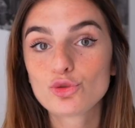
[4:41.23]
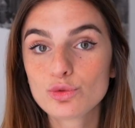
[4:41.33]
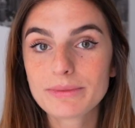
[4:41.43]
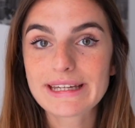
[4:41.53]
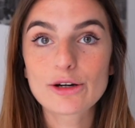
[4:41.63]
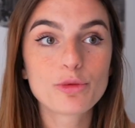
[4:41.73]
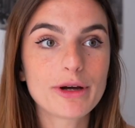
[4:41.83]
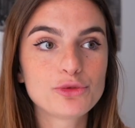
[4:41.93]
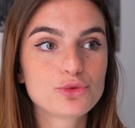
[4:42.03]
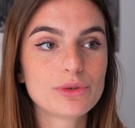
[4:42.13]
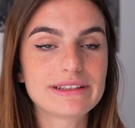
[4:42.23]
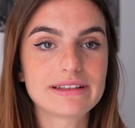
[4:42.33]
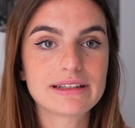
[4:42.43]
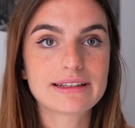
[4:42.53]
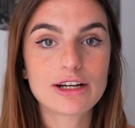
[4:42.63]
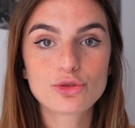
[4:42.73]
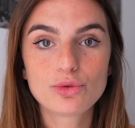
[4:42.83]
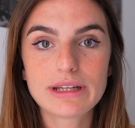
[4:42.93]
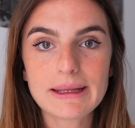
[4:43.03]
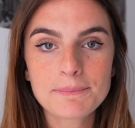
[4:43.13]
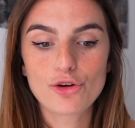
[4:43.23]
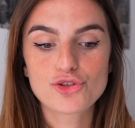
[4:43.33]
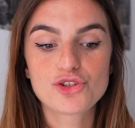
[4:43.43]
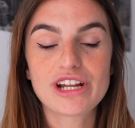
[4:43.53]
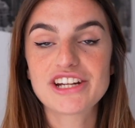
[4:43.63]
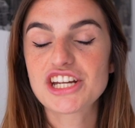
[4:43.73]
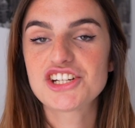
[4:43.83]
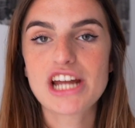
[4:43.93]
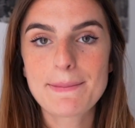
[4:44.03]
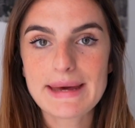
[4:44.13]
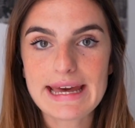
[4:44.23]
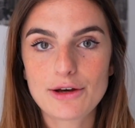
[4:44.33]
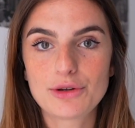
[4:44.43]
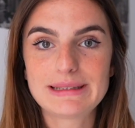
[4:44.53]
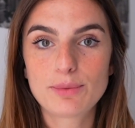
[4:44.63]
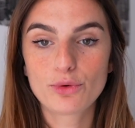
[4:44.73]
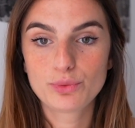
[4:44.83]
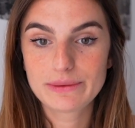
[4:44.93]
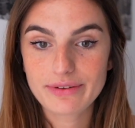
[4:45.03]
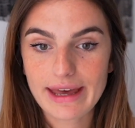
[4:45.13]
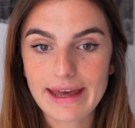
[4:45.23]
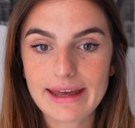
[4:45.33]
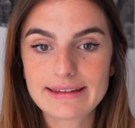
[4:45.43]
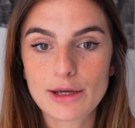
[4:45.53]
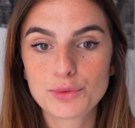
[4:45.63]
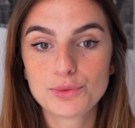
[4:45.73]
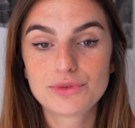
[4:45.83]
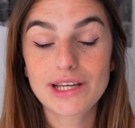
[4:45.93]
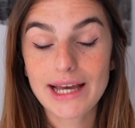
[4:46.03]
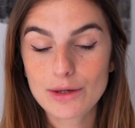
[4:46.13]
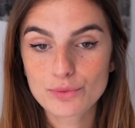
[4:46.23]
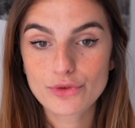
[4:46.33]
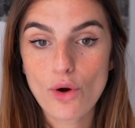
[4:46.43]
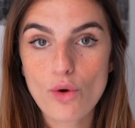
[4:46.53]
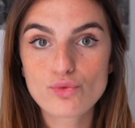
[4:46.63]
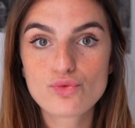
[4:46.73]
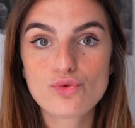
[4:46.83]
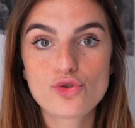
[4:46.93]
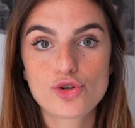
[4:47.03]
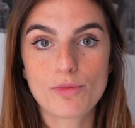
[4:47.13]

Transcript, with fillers: Tous mes repas du coup étaient calculés. Euh, je, n'achète jamais euh, des produits frais. Il y a eu très longtemps où je